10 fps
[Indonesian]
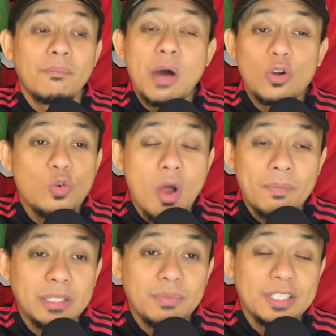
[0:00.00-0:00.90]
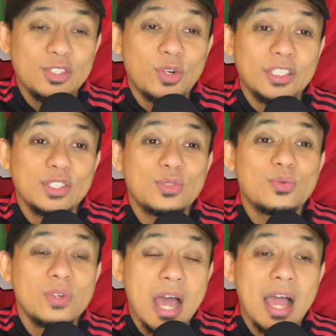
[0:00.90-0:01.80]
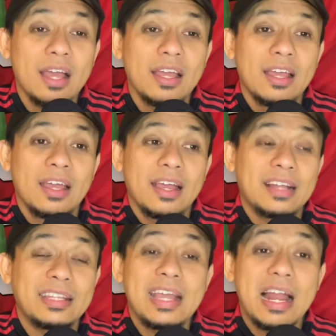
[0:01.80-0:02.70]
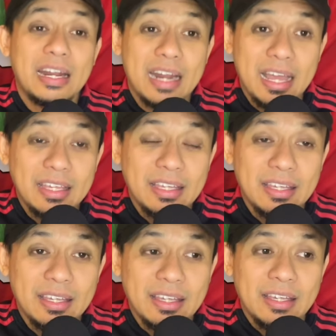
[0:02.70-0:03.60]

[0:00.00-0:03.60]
baru dua menit Manchester United sudah ketinggalan lagi